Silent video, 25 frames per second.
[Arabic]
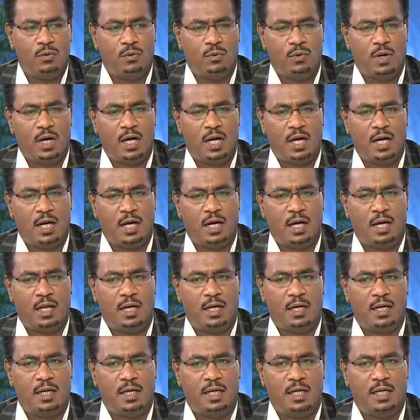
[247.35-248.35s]

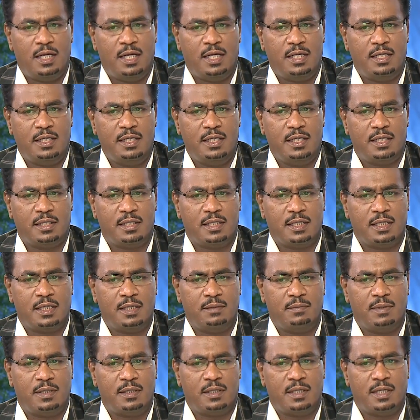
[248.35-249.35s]
والاعلان هي
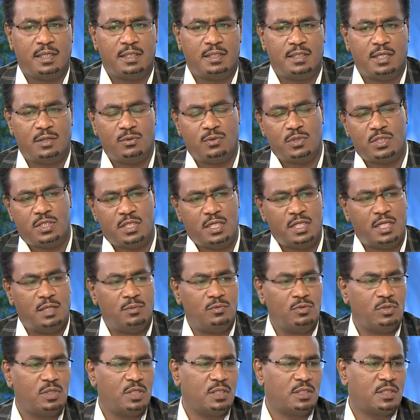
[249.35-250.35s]
تقريبا اكثر
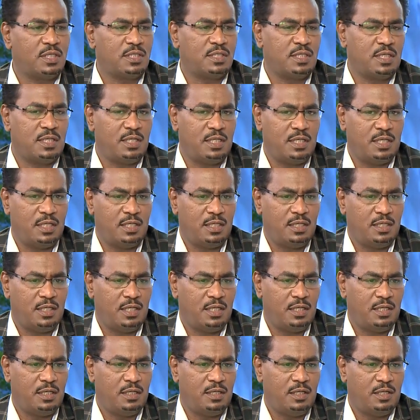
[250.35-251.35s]
وسيله ممكن تصل
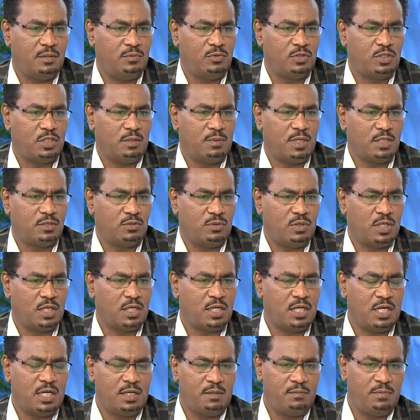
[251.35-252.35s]
للمجتمع
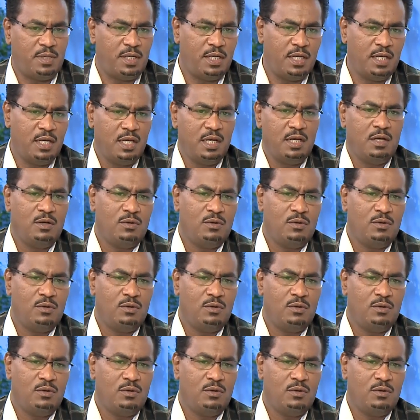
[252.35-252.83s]
سواء كان